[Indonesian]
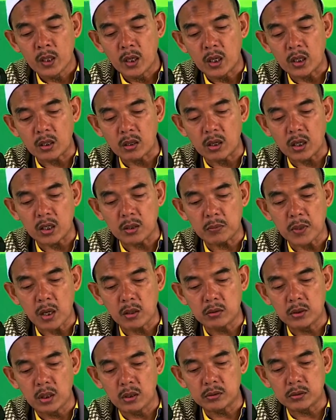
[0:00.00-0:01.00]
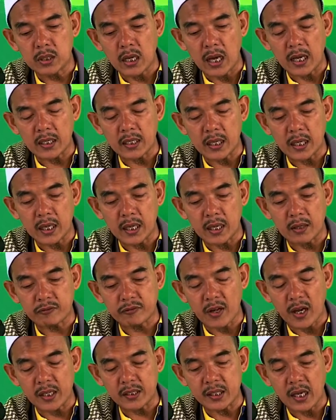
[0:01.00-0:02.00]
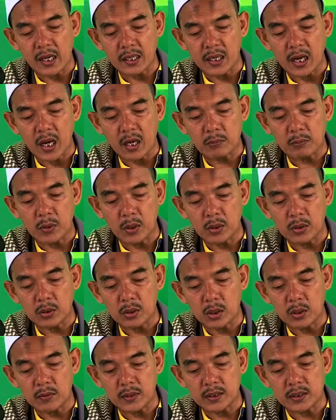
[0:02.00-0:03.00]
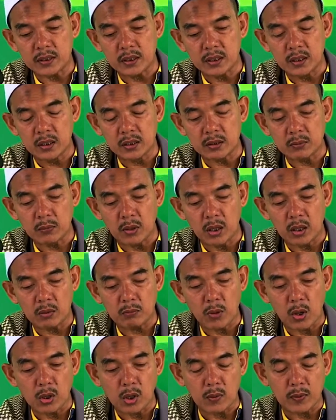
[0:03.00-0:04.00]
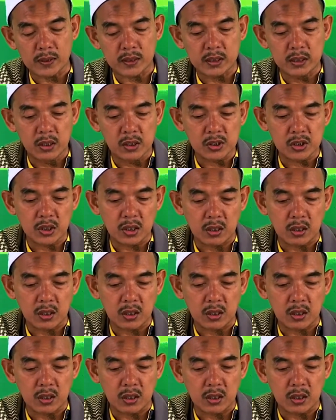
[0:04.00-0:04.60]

Rahimahullah taala Fa'iyaka iyyaka mongko wedya mongko wedya